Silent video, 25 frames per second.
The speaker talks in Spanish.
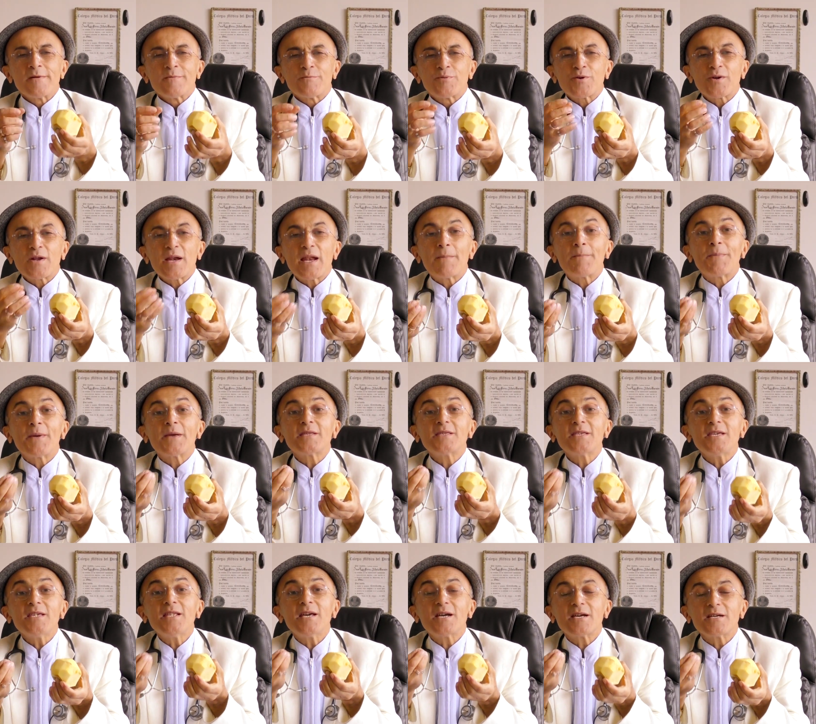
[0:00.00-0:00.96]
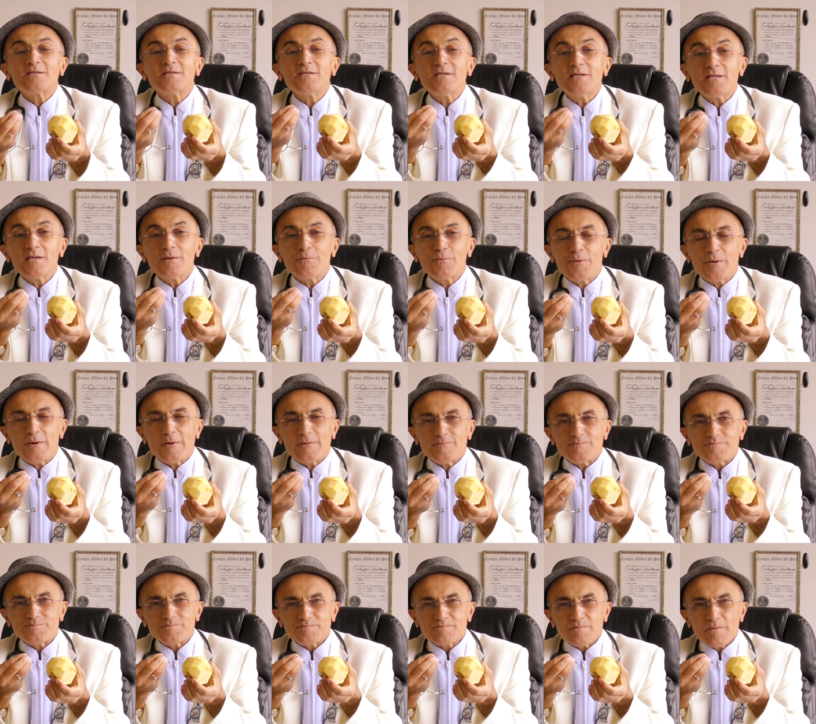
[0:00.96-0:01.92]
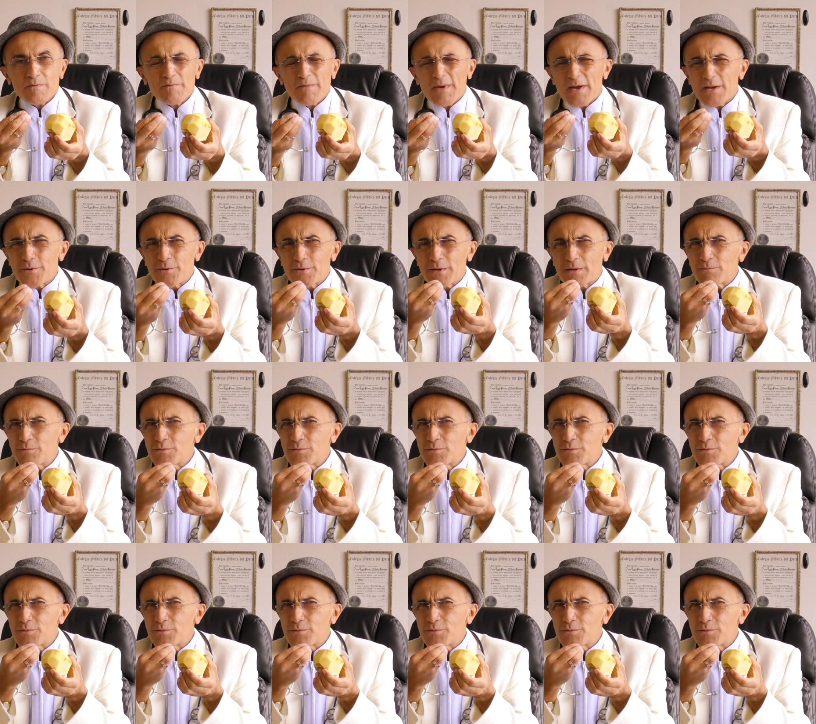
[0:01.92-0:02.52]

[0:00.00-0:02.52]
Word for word: porque la pectina que tiene pues, va a ayudar